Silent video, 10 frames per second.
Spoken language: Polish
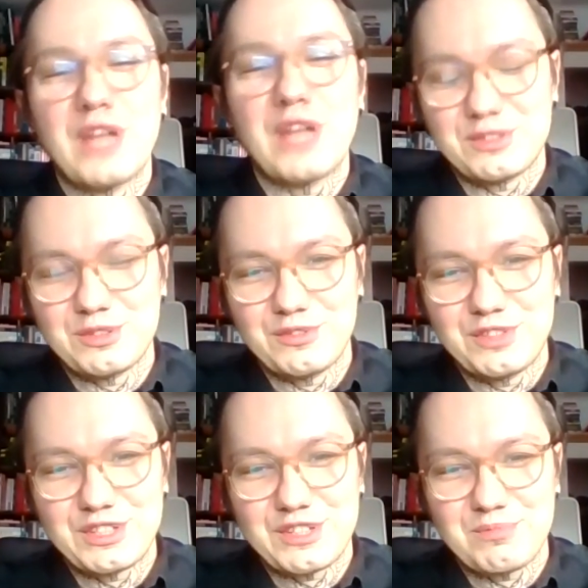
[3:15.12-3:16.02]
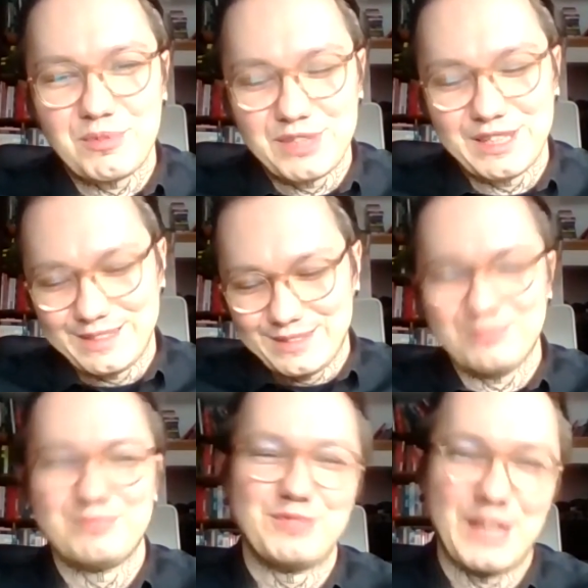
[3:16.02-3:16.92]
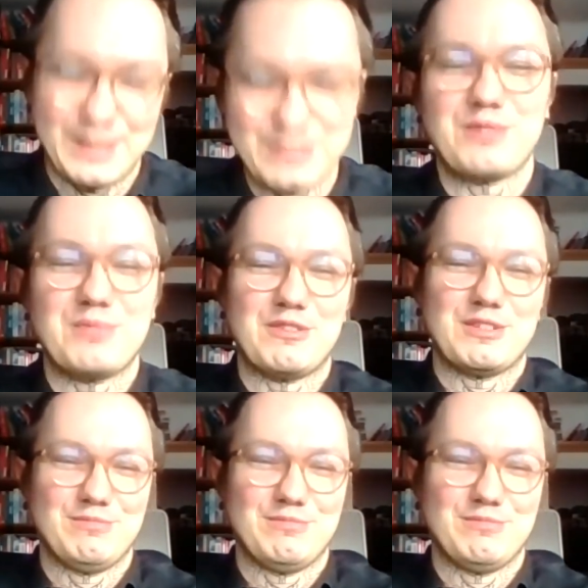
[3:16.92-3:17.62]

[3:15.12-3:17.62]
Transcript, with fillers: najcudowniejsze faktycznie... wspomnienie. Ja też Tak, go